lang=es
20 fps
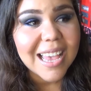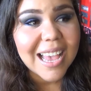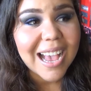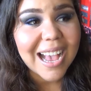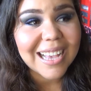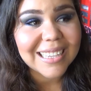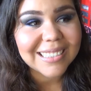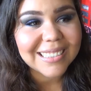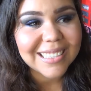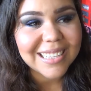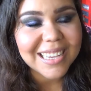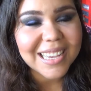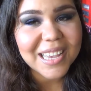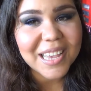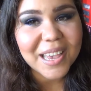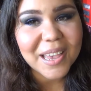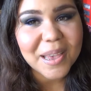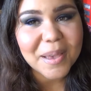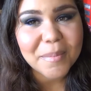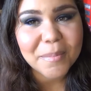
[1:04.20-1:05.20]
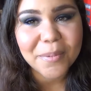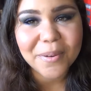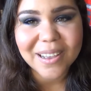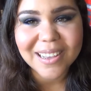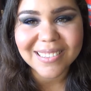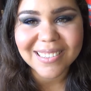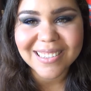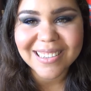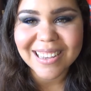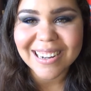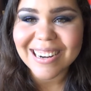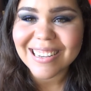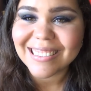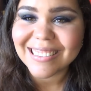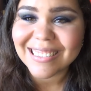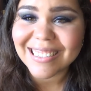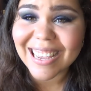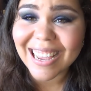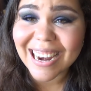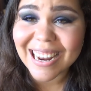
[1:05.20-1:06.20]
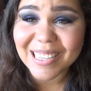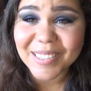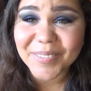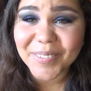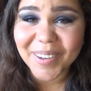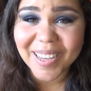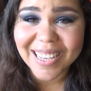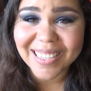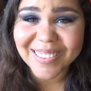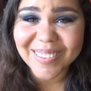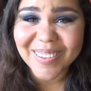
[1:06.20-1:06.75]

Así que voy a enseñarles qué les voy a